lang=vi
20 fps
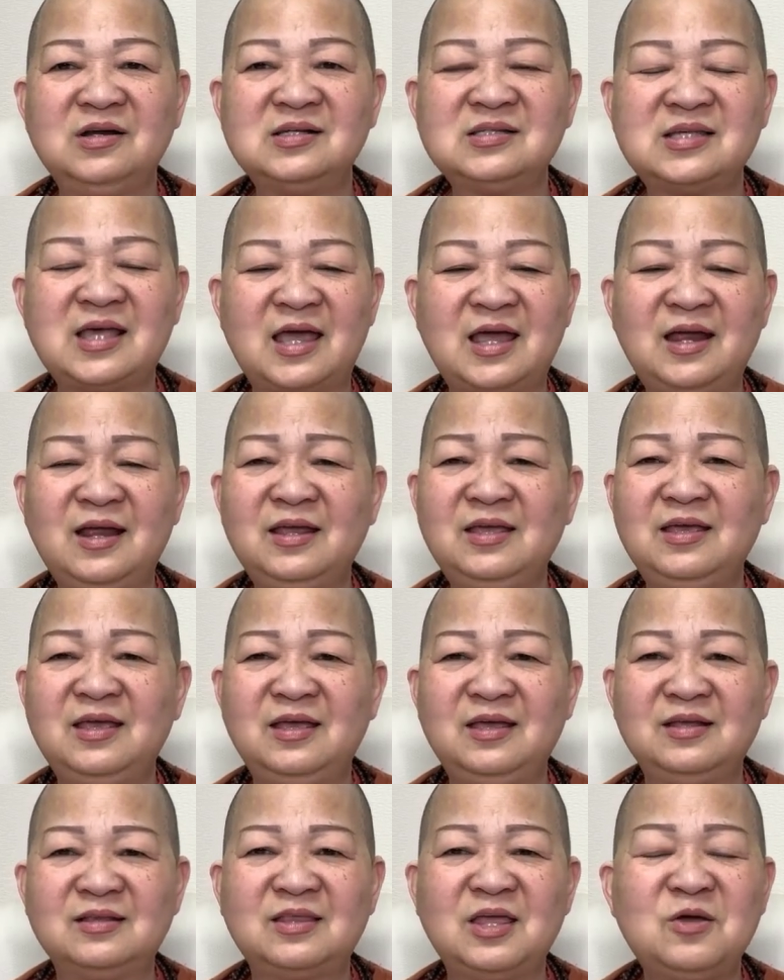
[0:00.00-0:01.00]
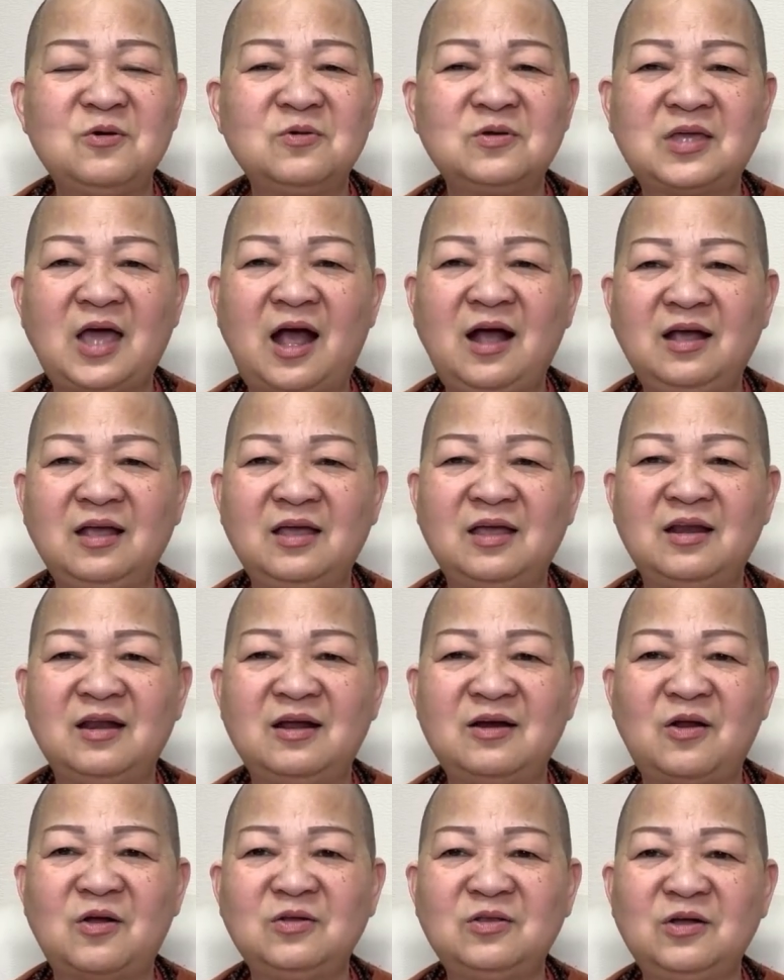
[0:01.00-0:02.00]
nó sẽ gì thiếu chất gì
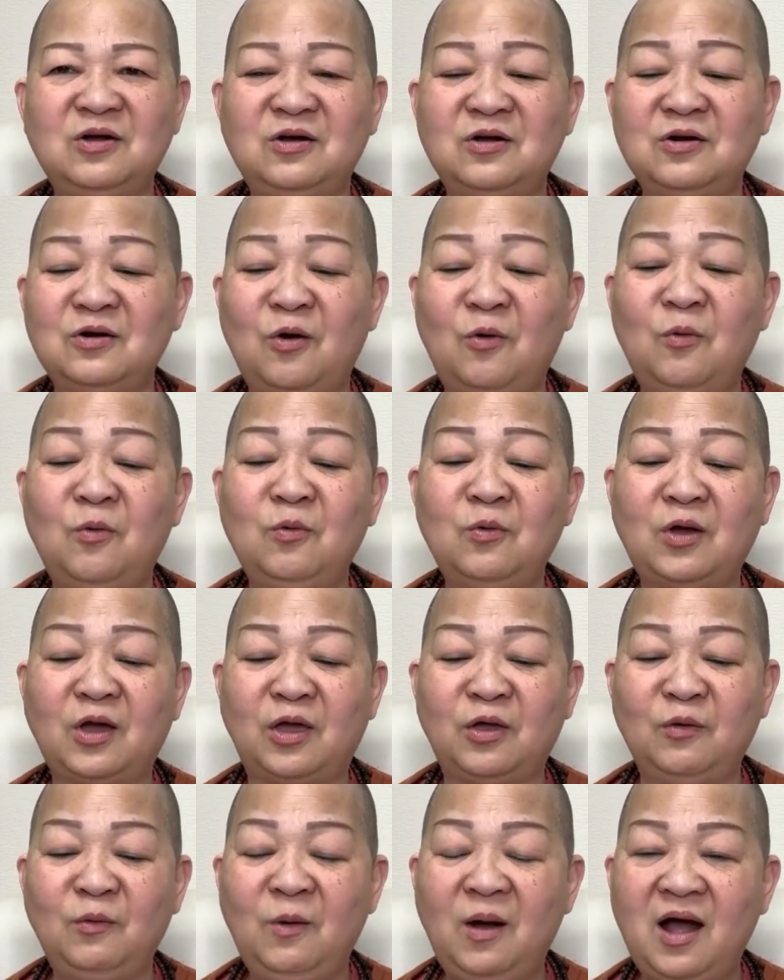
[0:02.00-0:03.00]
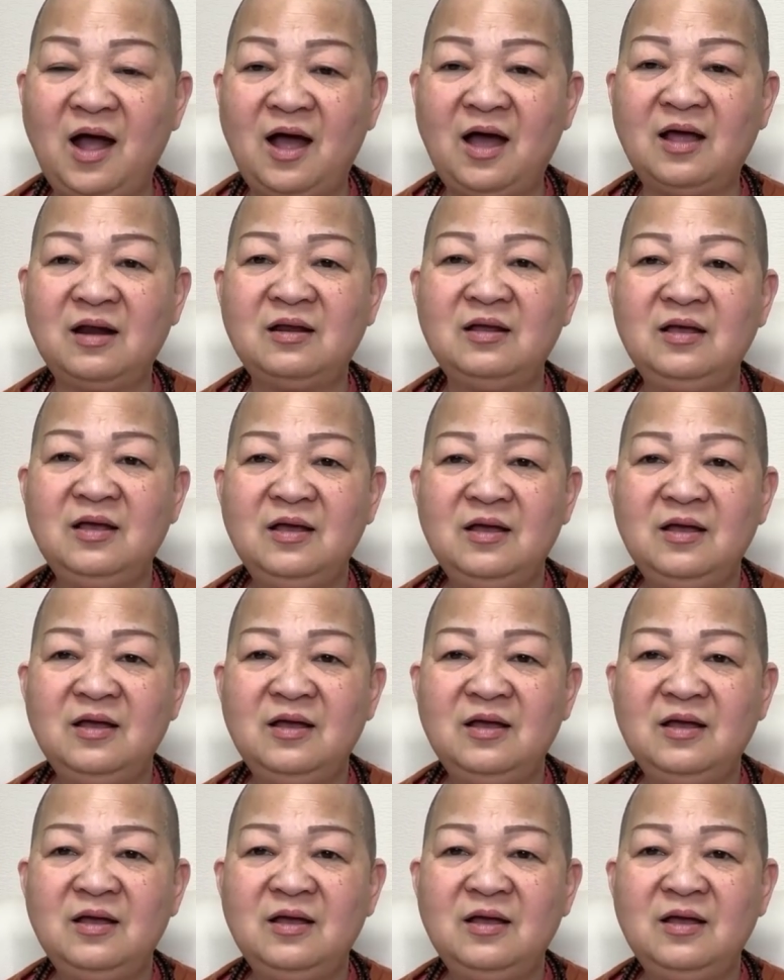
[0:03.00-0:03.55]
đó, đổi thừa đủ kiểu hết.